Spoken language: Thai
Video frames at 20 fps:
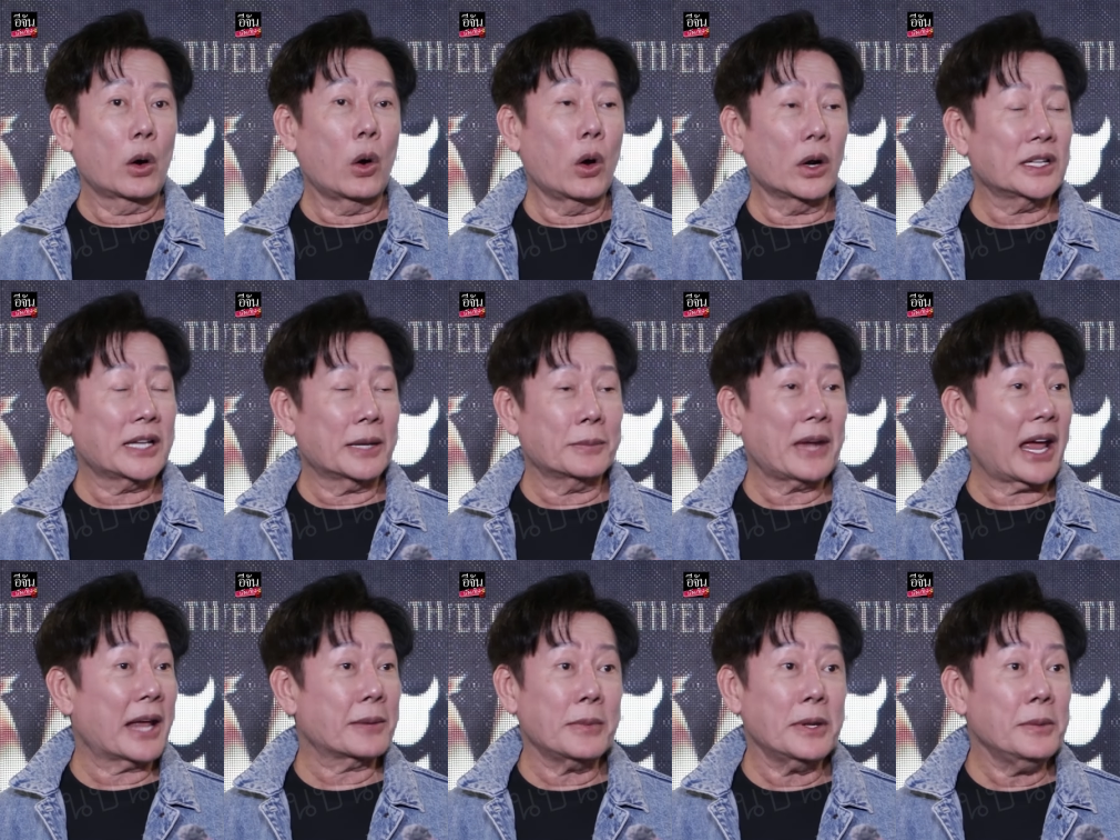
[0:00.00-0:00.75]
คน
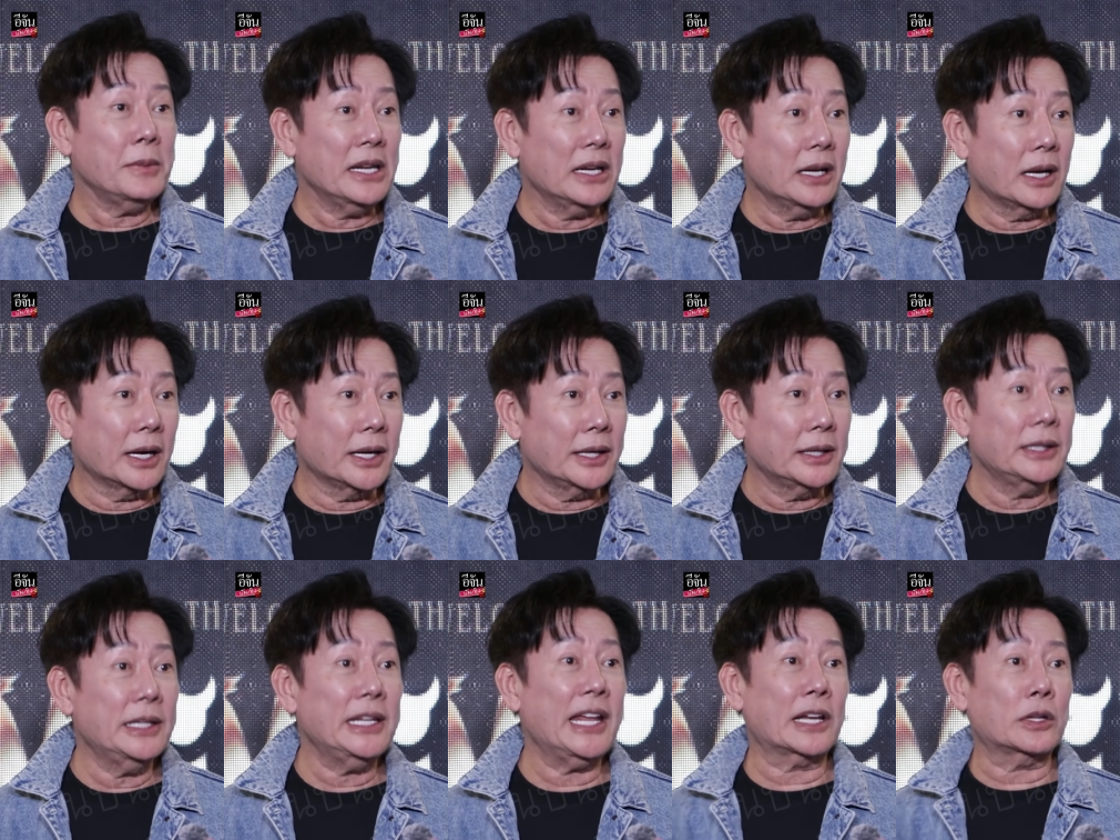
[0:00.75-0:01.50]
ทำงานไม่มีเลย
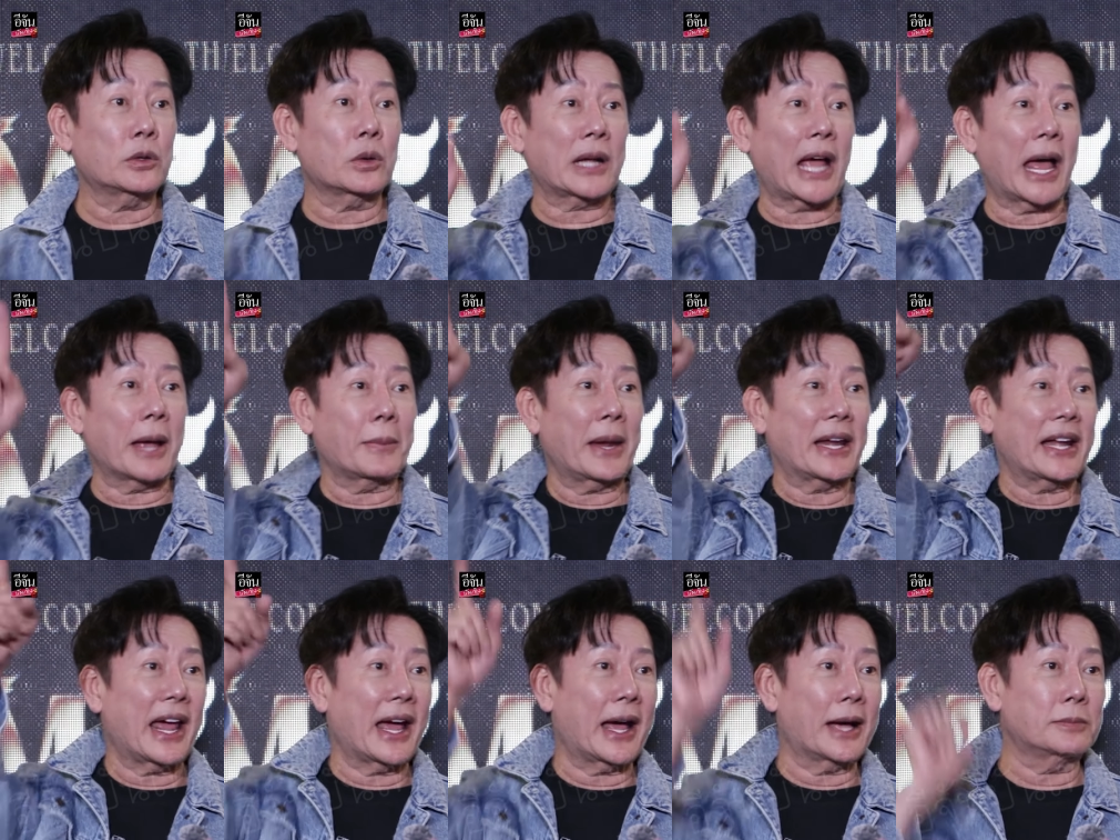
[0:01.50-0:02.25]
เนียดอยู่กลาง
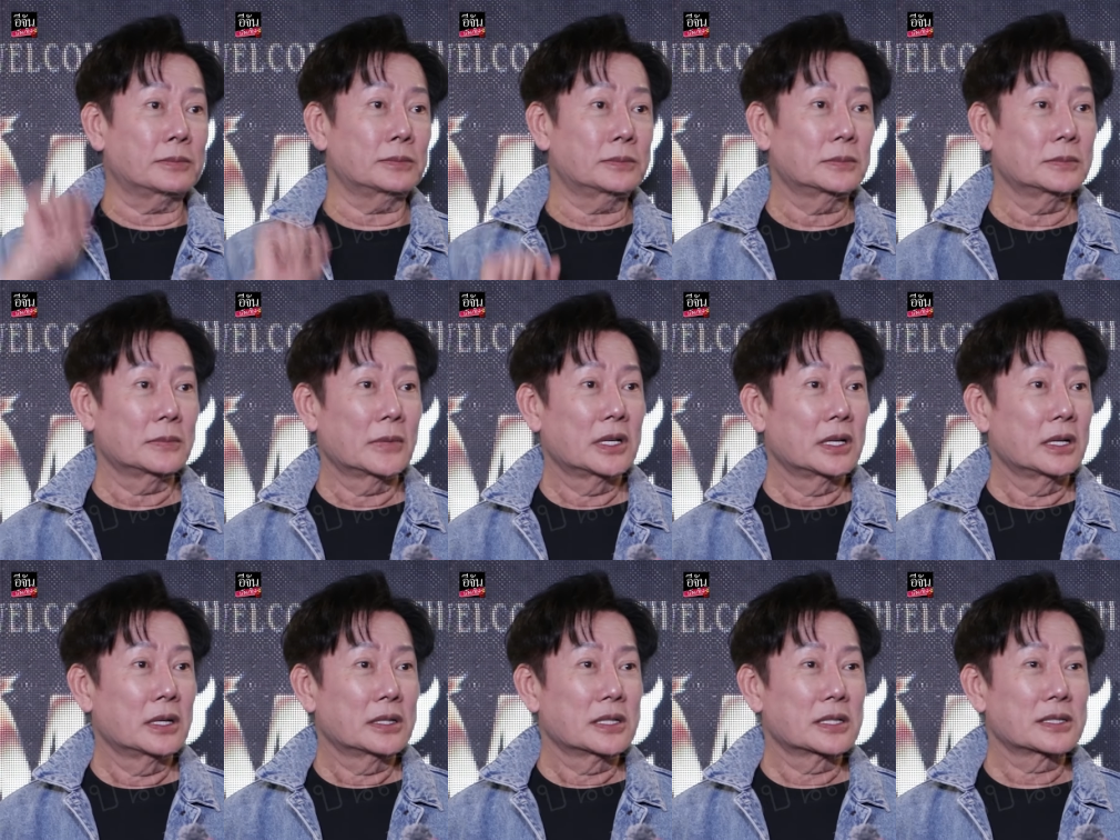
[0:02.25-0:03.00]
แม่
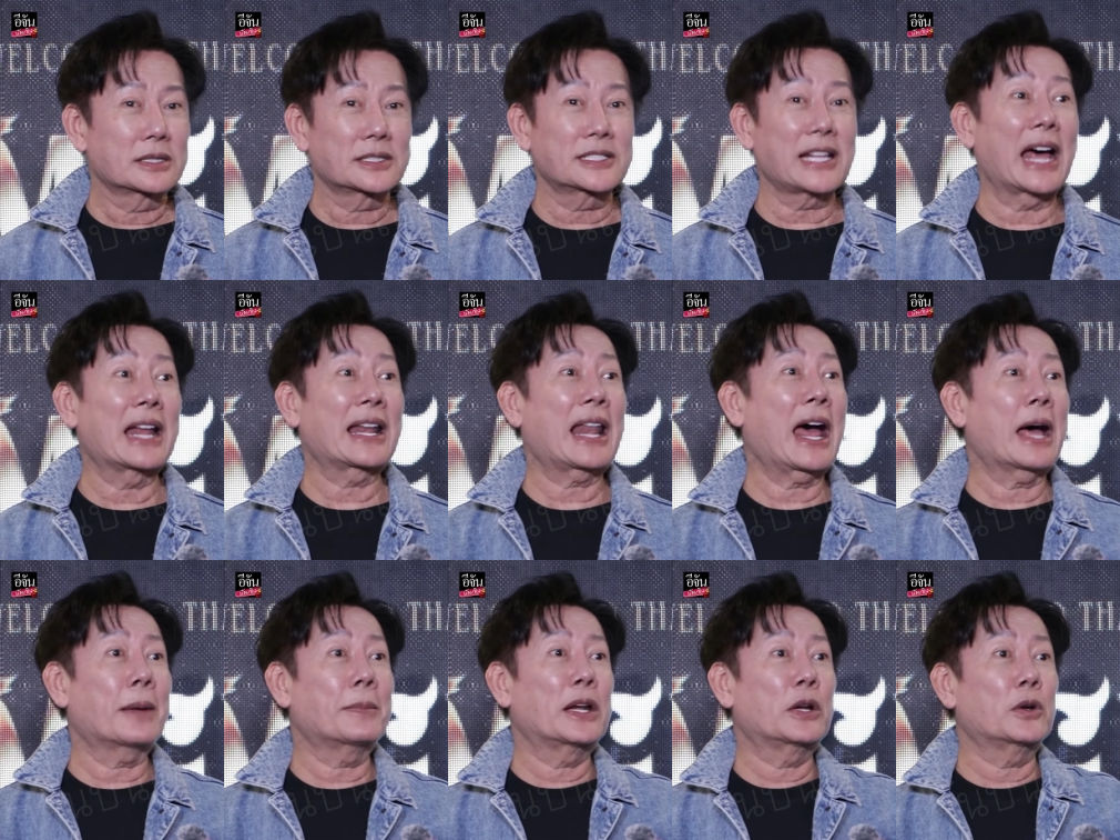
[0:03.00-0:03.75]
น้ำซา
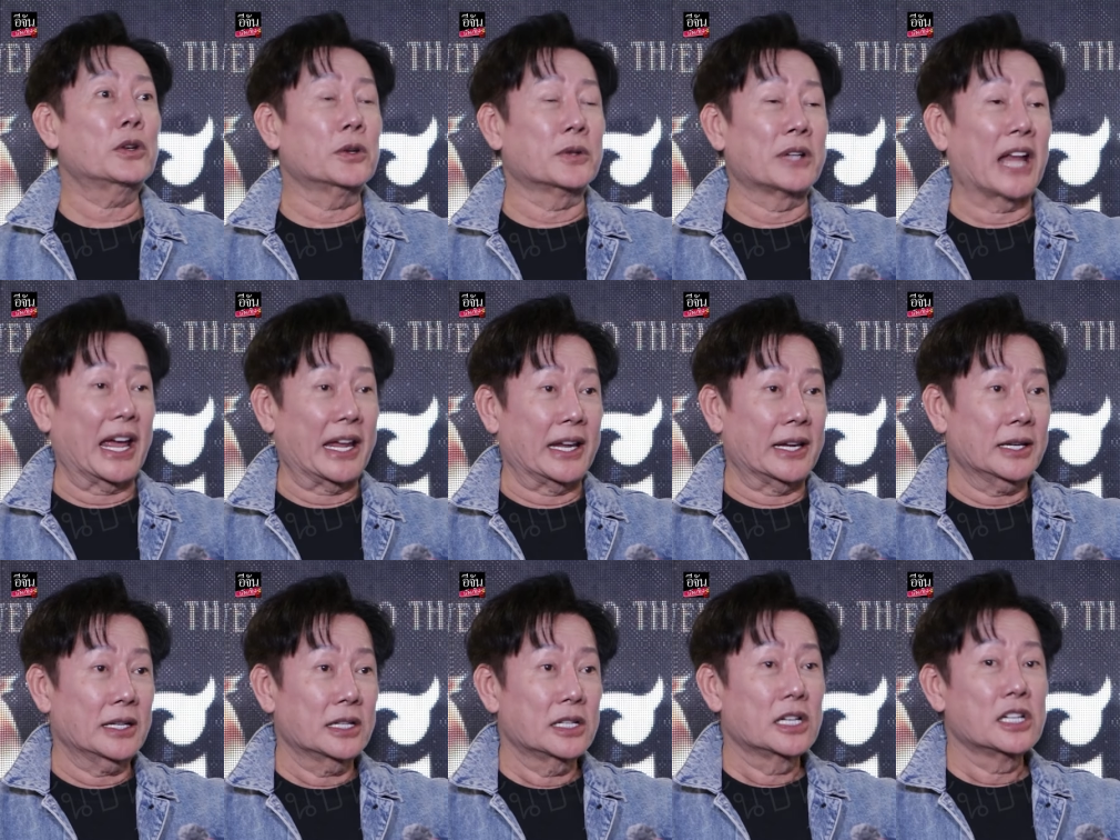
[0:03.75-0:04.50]
ร่าไม่รู้อยู่ไหน
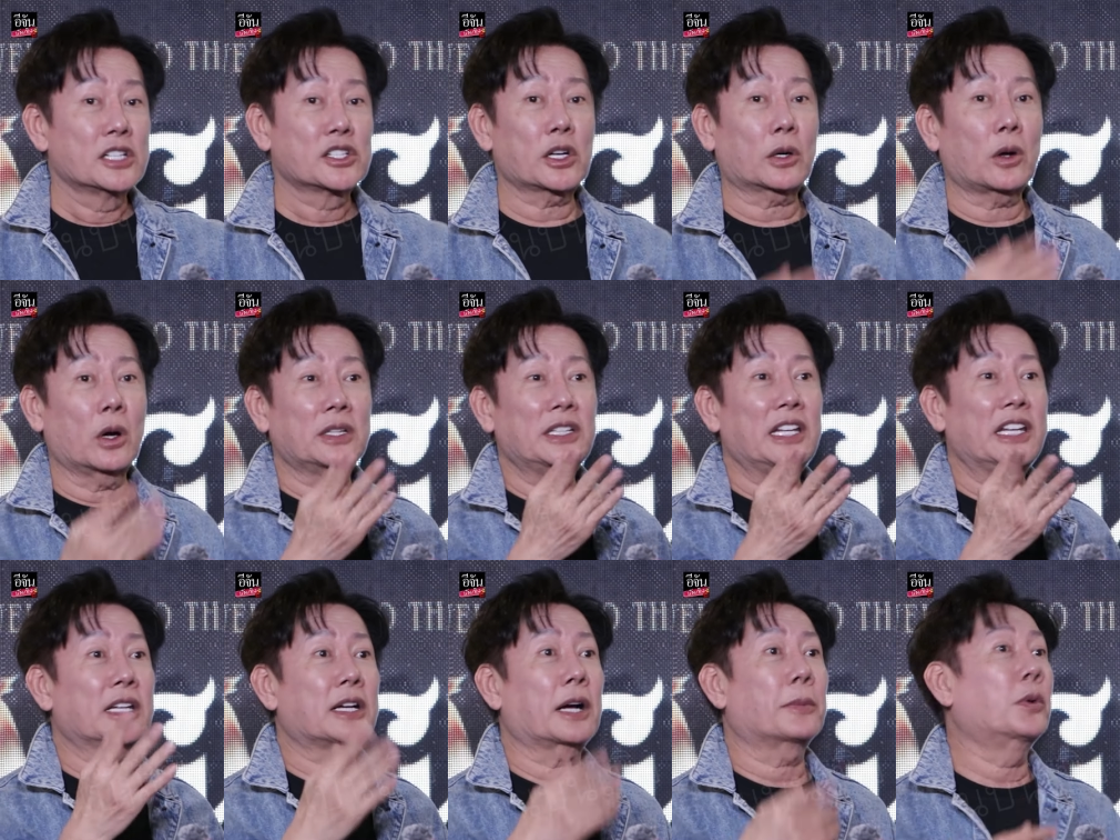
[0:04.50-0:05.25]
สกล
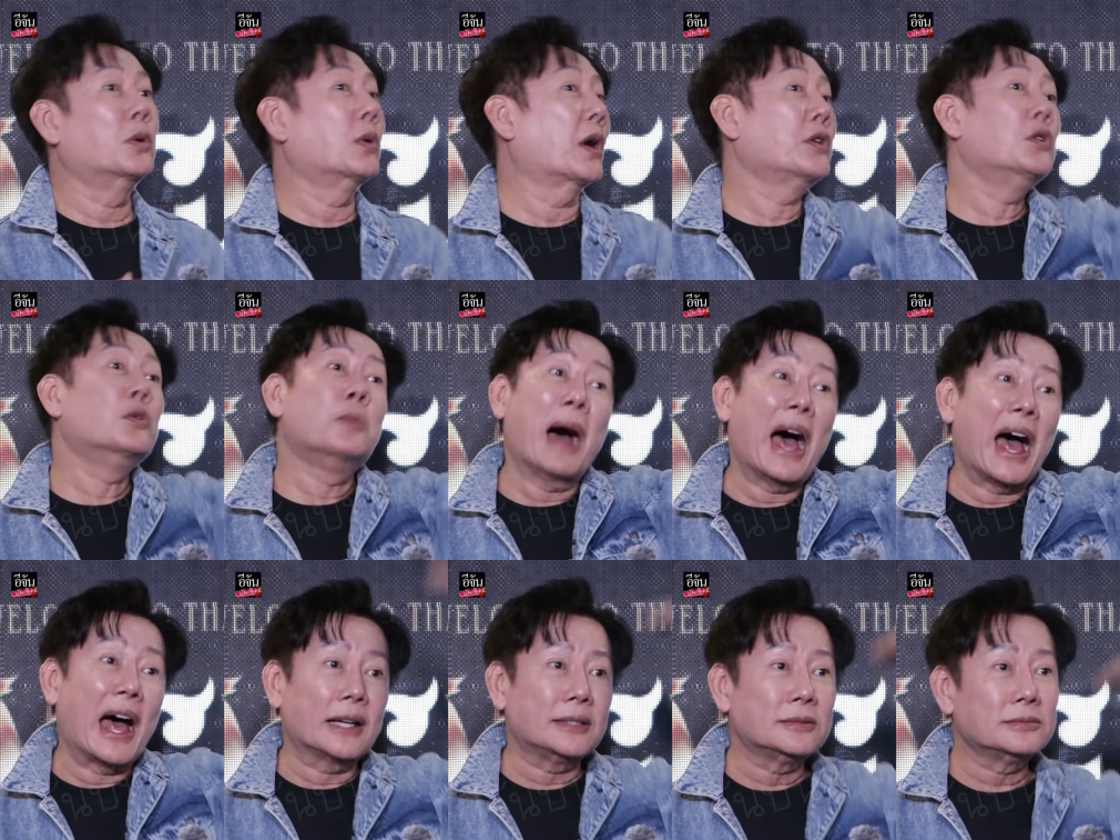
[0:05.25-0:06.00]
ทีกับผัวอยู่
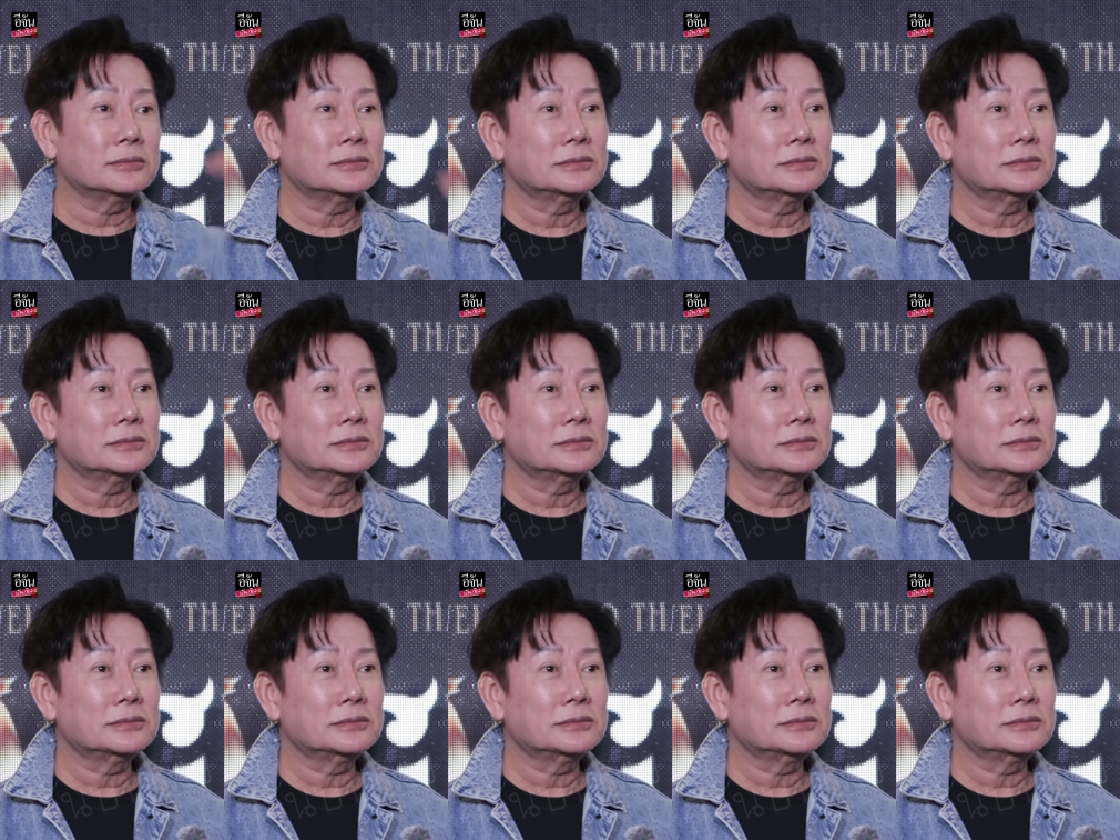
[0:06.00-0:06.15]
บ้าน